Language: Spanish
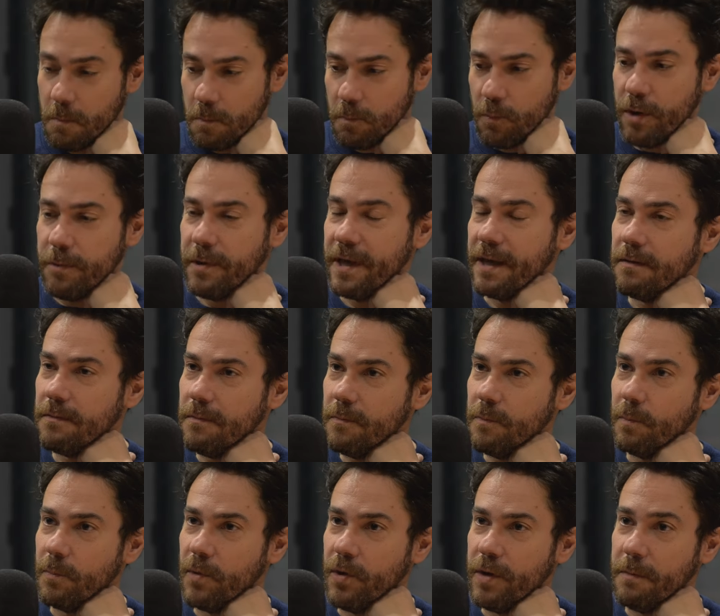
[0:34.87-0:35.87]
Muy bien,
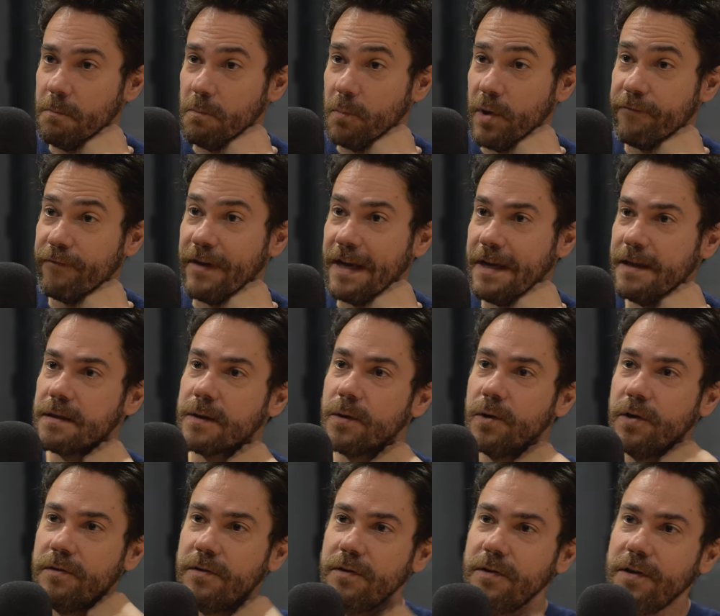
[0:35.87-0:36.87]
muy, muy feliz
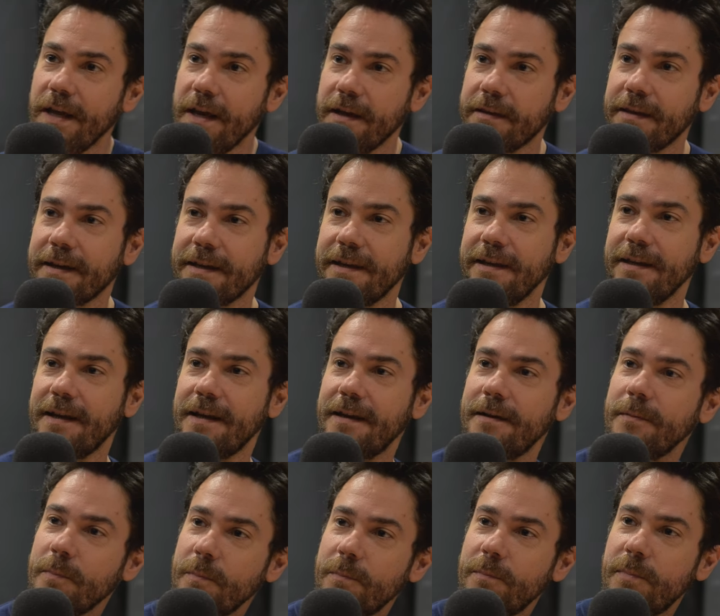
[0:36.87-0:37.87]
con esta
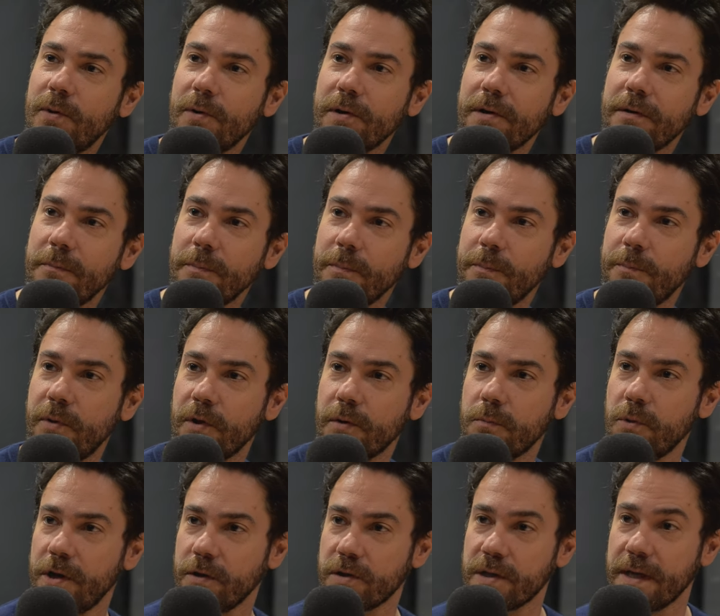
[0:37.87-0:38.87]
gira por, por
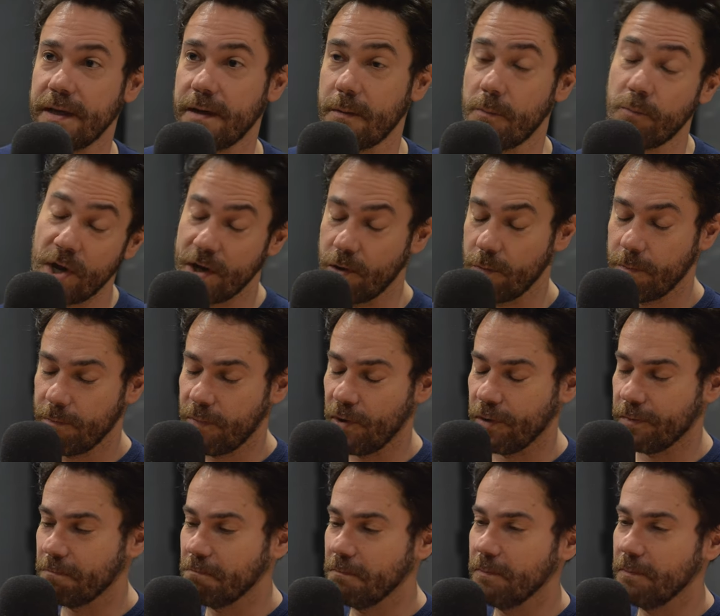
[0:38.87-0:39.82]
Buenos Aires, bueno, por